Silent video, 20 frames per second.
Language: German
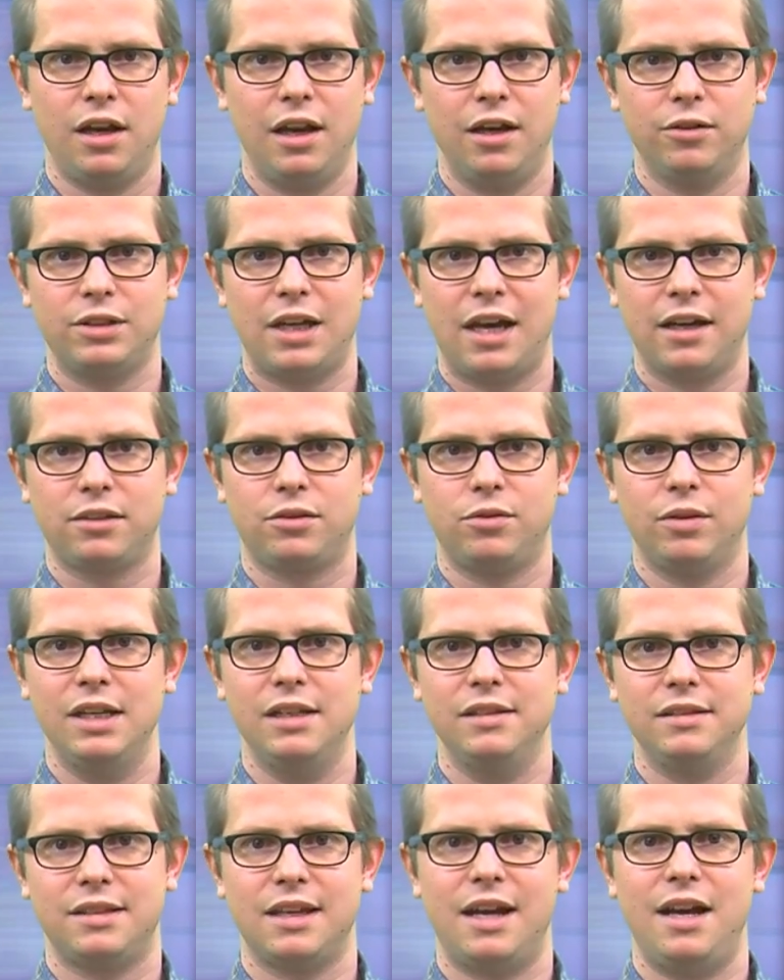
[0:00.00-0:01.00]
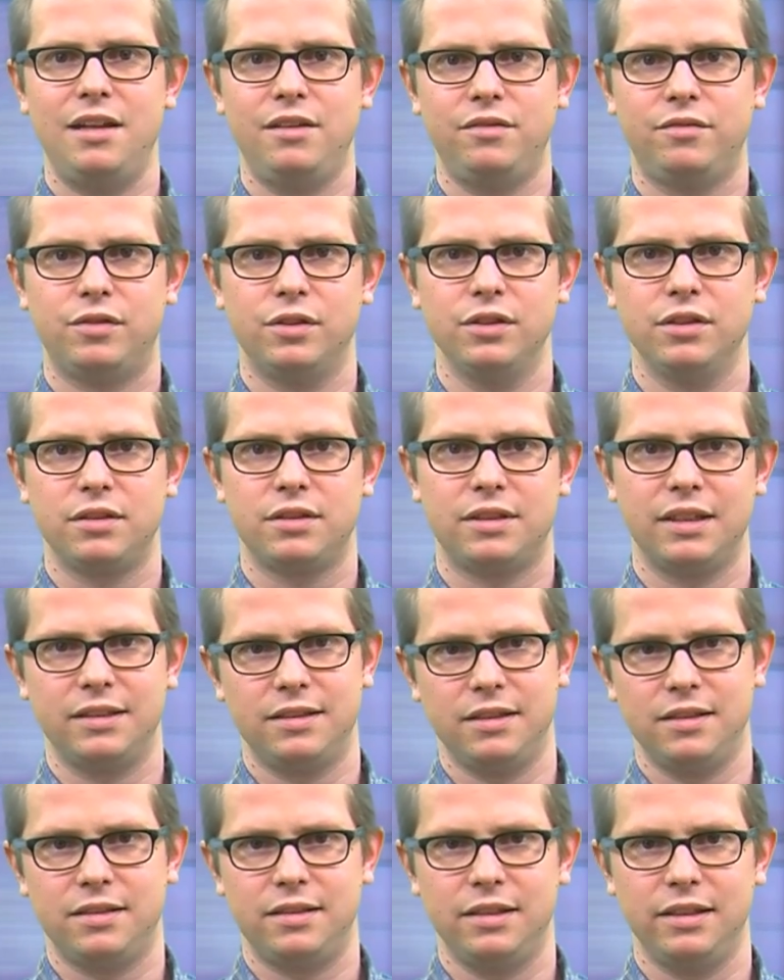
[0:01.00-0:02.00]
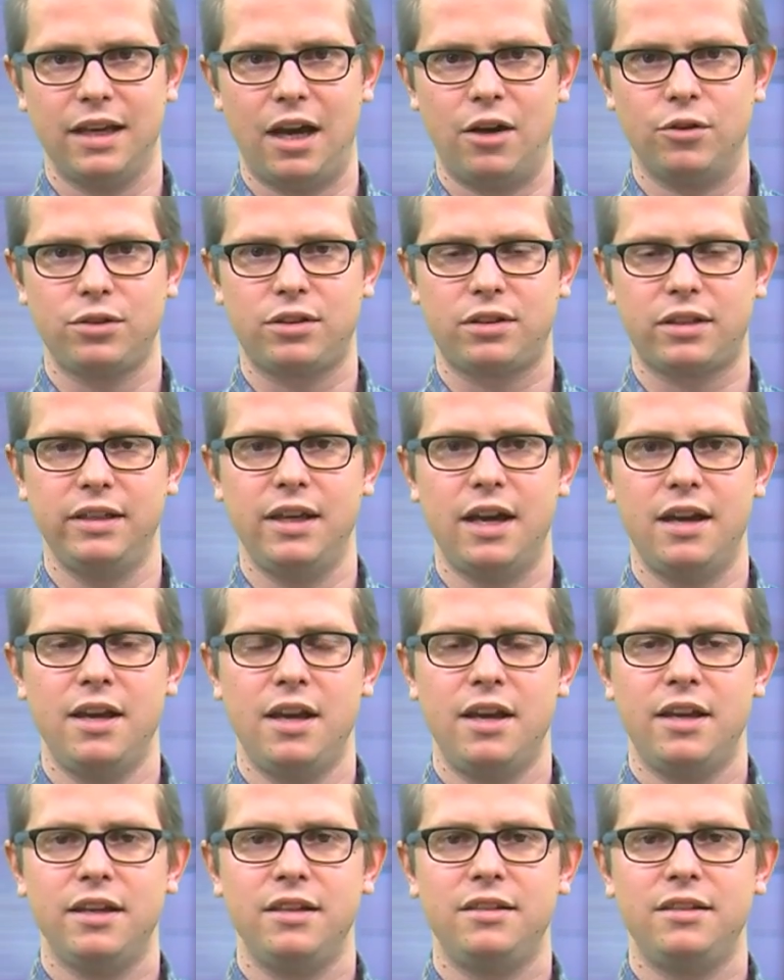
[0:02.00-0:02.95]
Laut aktuellen Zahlen von Statistik Austria